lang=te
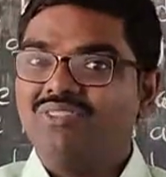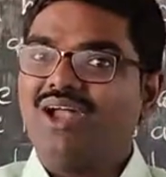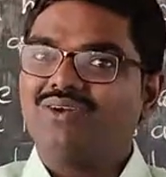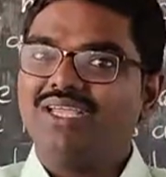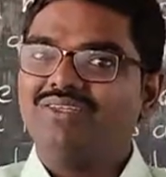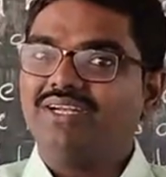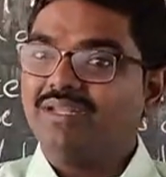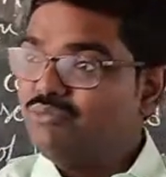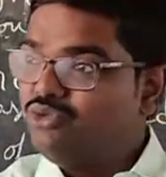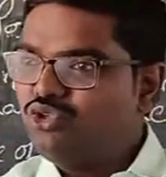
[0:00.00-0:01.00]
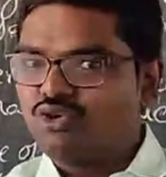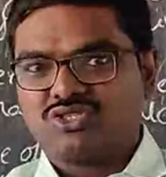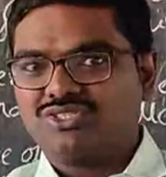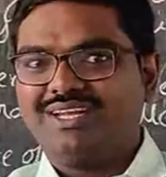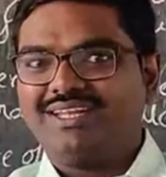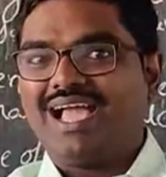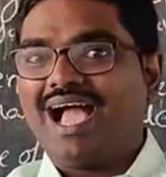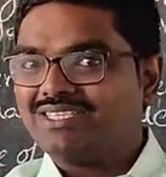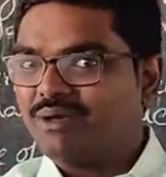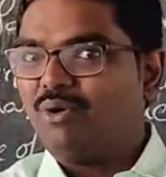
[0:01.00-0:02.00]
దాంట్లో ఏంటంటే ముందు వస్తుందండి
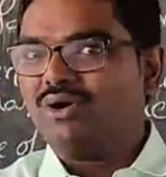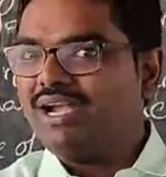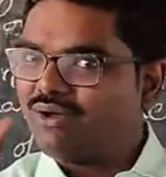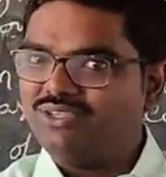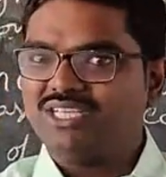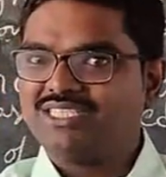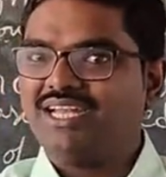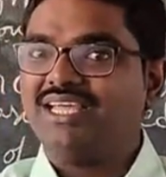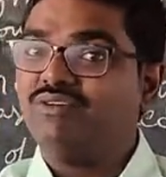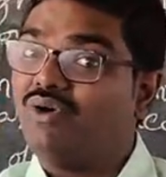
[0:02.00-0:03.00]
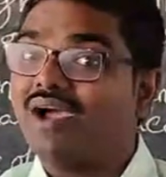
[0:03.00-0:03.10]
ఆ సబార్డినేట్ కంజెక్షన్ అనేది